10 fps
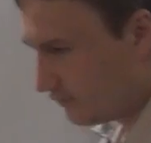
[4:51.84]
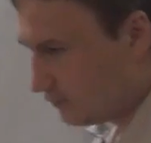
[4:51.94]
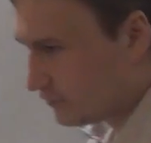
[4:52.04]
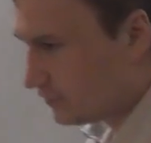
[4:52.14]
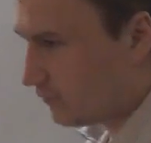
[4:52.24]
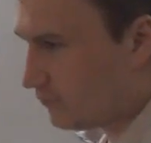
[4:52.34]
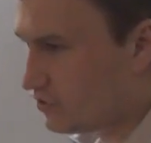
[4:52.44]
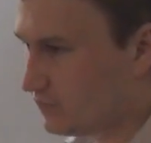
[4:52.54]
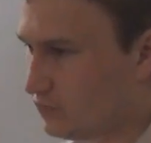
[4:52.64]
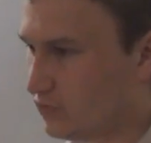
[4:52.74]
том, что
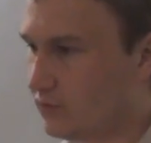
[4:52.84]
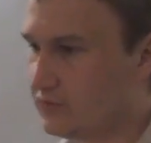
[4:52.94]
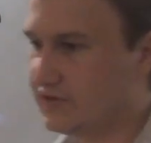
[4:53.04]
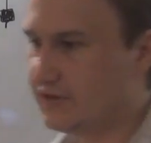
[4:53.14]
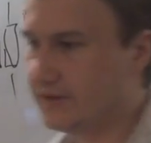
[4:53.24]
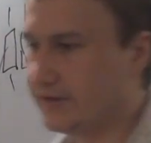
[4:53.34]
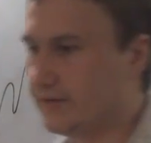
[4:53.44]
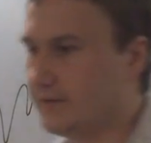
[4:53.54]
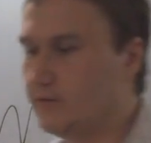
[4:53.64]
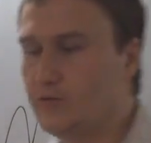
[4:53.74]
очень много людей
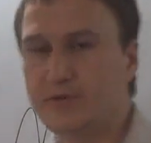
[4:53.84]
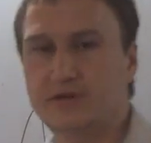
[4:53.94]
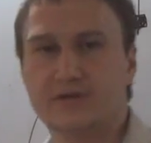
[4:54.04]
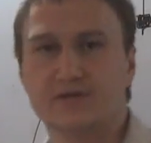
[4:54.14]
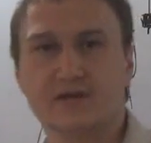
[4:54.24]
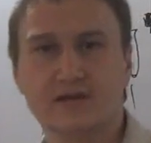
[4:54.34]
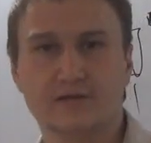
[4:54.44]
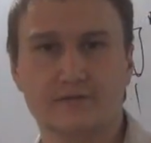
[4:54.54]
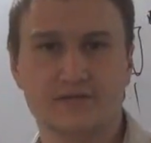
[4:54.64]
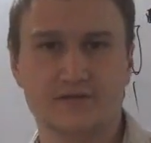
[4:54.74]
э, любят искать
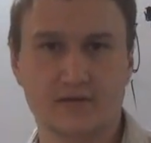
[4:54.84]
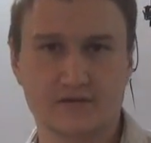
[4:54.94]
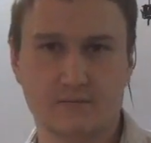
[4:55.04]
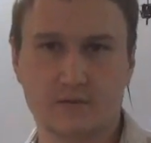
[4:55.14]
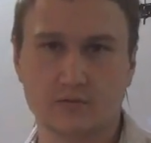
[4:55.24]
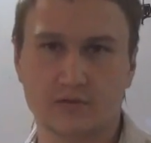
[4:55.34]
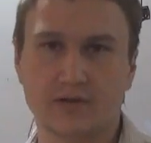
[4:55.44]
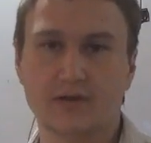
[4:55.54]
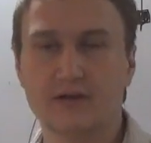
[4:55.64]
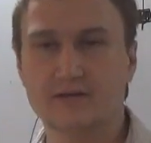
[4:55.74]
везде развороты.
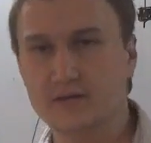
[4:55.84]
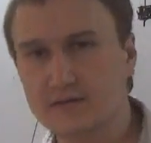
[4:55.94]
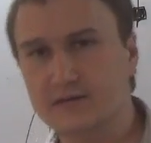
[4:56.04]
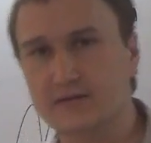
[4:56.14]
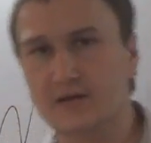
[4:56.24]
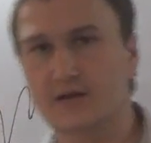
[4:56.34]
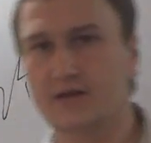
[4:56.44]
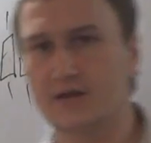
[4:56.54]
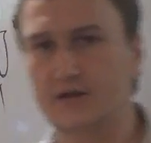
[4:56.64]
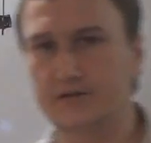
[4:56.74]
Делать это
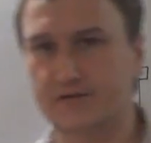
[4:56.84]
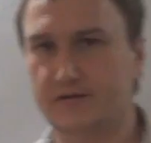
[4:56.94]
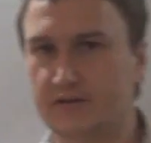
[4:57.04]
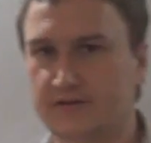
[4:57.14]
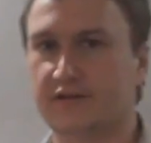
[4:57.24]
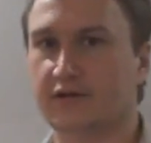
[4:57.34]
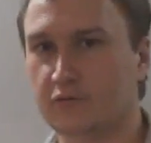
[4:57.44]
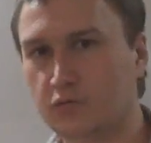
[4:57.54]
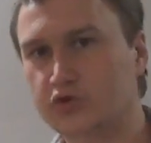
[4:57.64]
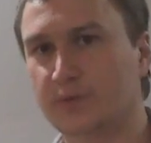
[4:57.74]
категорически нельзя.
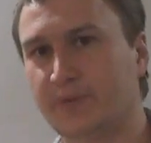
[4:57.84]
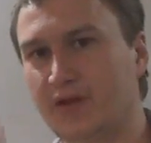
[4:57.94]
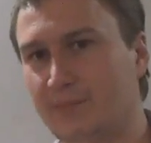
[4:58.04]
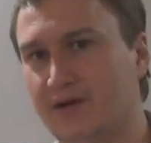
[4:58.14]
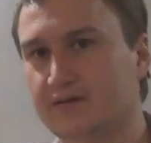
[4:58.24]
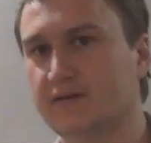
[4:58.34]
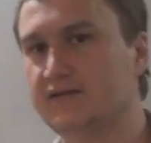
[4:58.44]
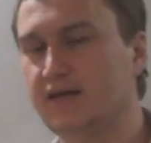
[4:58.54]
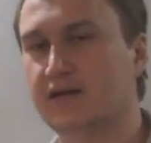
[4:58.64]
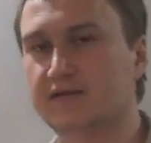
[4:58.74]
Нужно понимать,
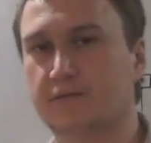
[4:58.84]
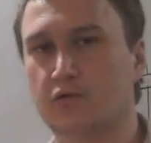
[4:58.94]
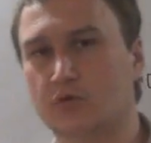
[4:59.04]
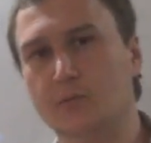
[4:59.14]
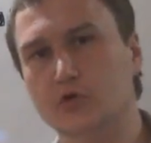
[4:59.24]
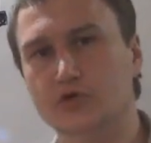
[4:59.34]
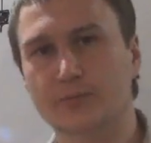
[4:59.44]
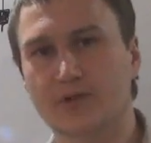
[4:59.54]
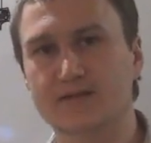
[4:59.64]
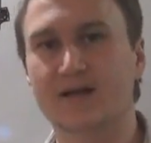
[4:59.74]
где разворот можно
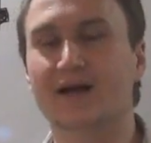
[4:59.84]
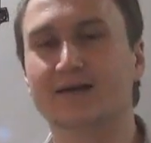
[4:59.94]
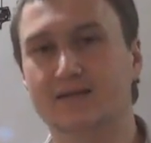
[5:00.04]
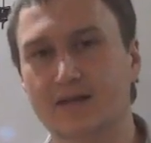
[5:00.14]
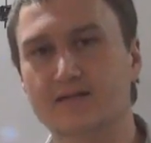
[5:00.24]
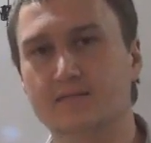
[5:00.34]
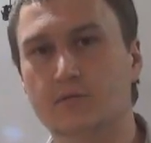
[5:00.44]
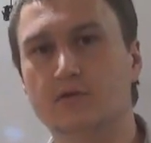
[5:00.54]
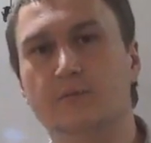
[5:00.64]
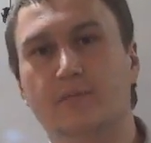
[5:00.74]
брать, а где
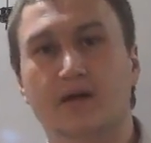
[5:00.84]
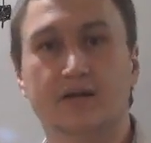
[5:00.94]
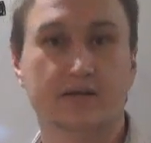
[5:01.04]
разворот брать